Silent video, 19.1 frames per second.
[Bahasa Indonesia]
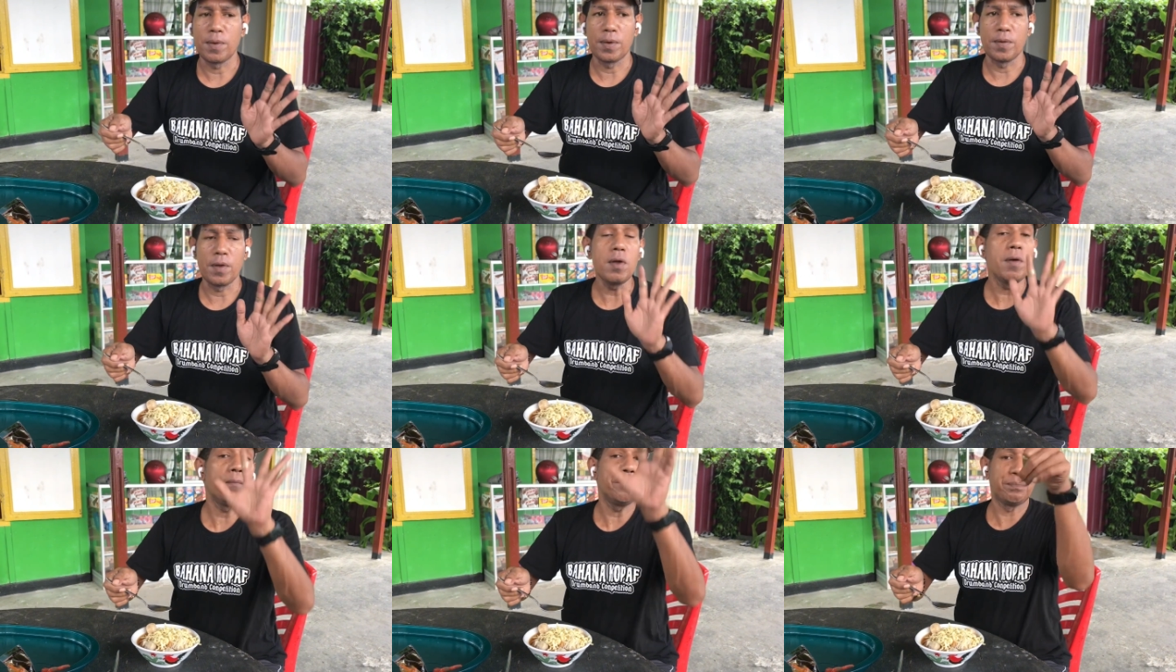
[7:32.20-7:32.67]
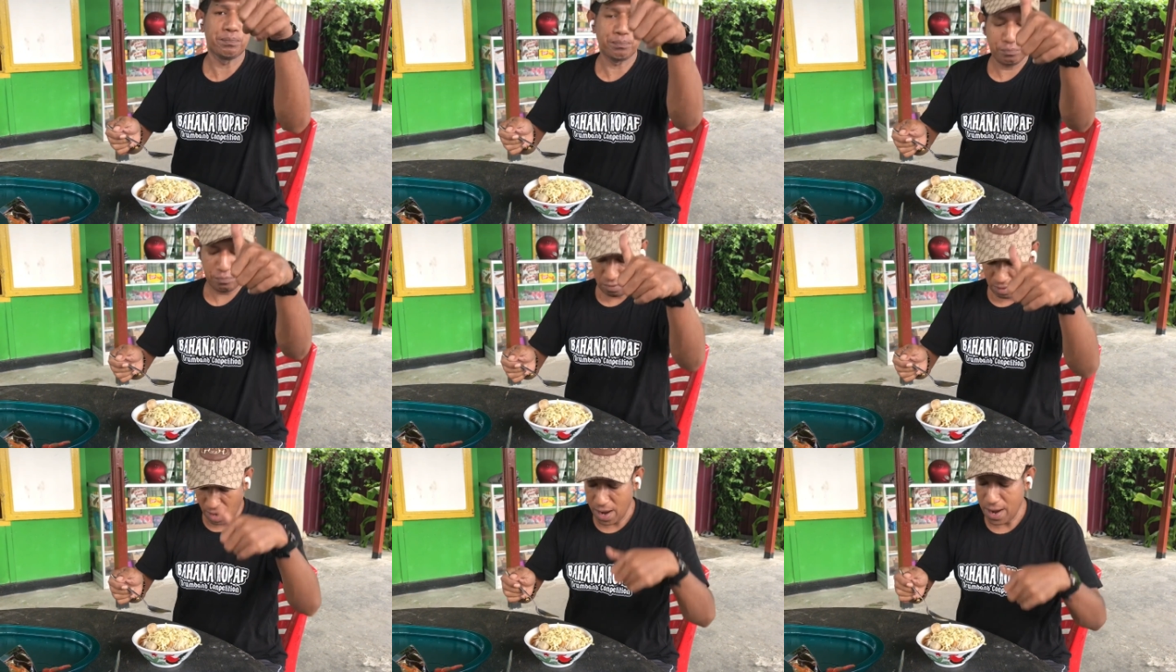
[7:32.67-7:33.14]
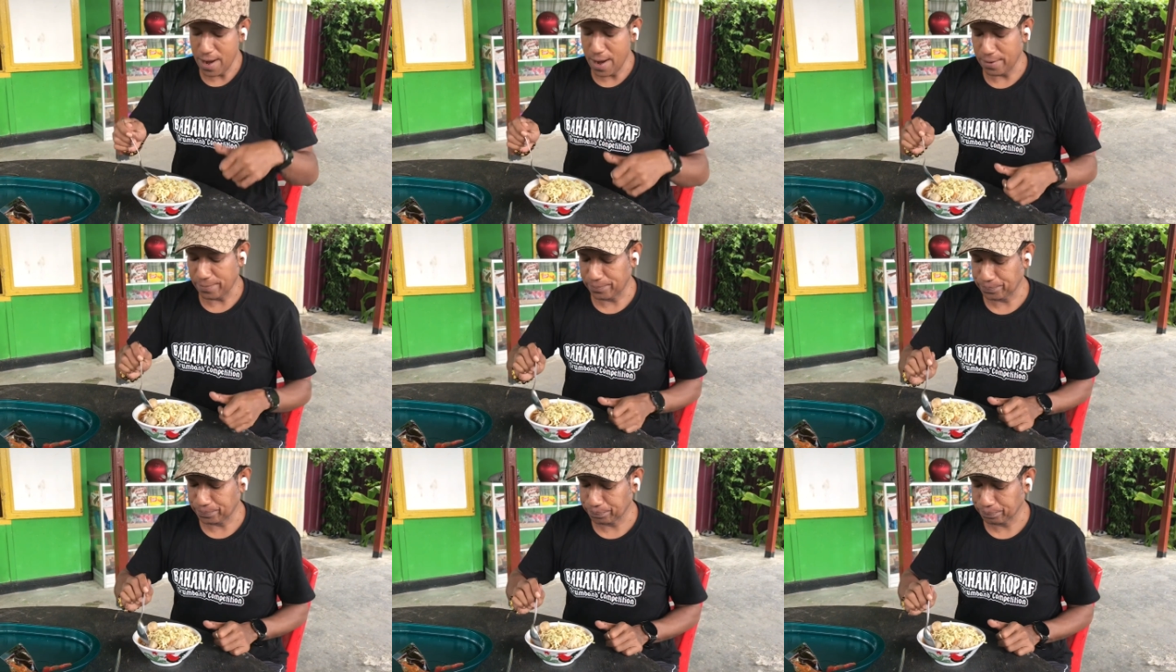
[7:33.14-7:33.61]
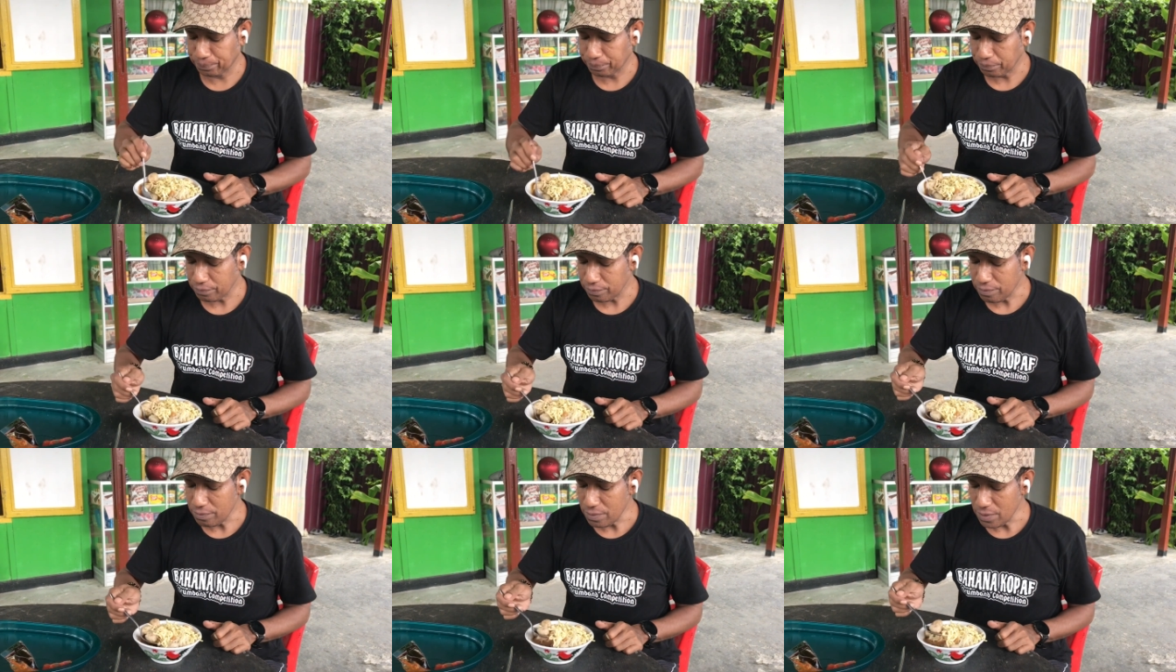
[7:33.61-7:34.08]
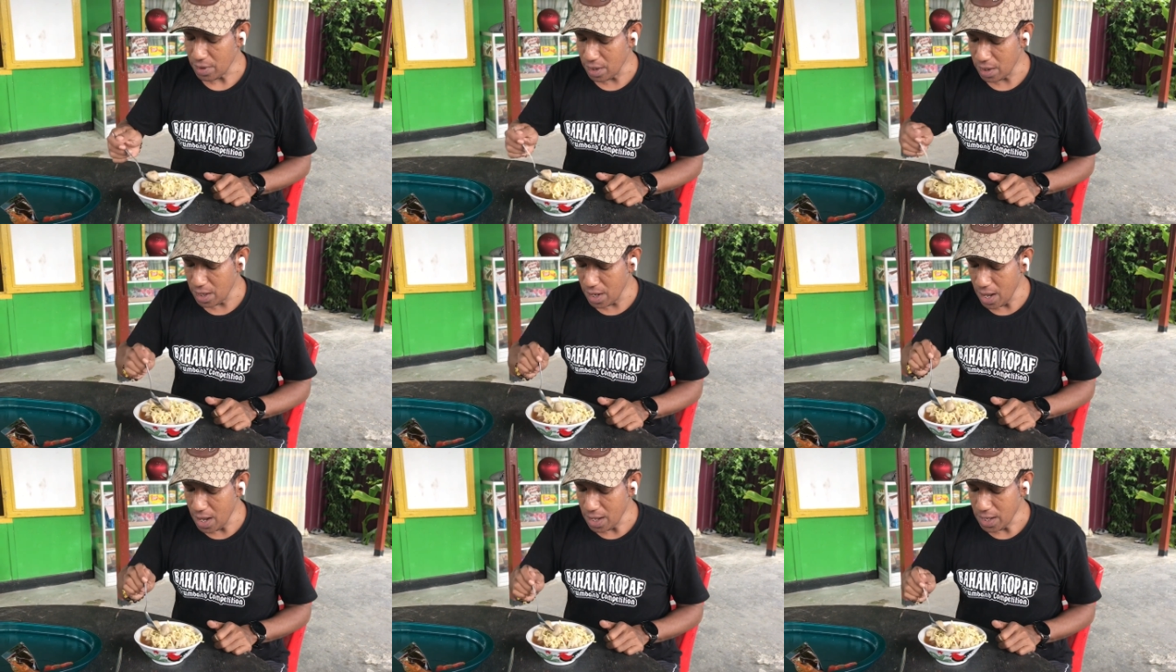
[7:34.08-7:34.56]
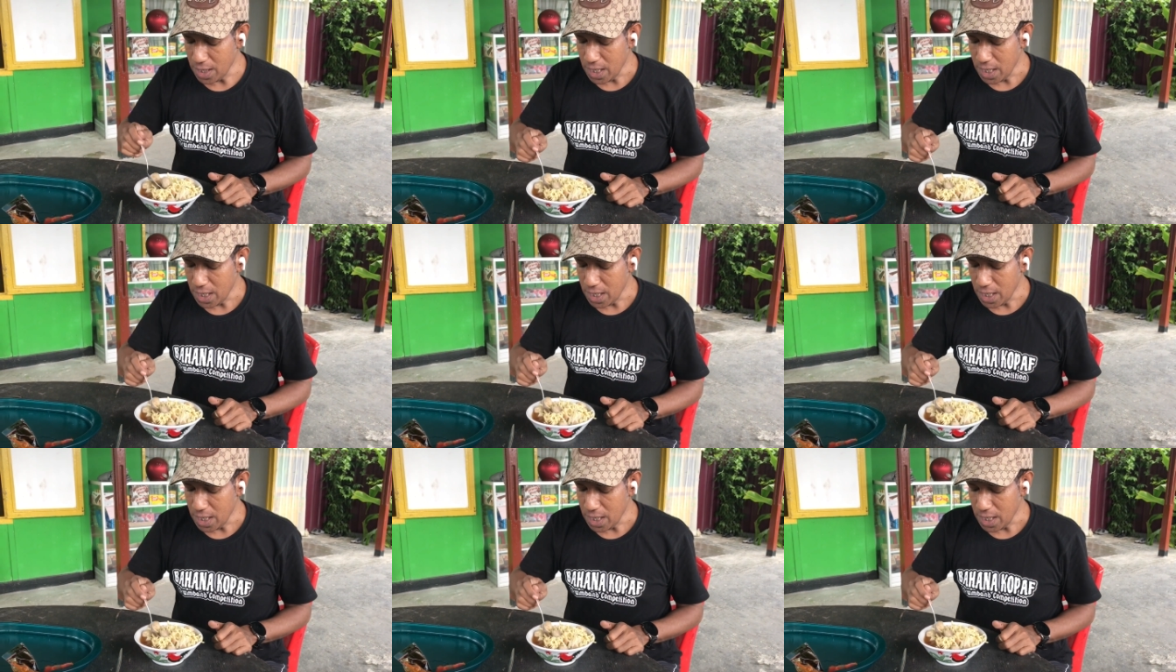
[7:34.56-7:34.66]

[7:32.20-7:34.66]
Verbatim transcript: Eh, wow. enak ya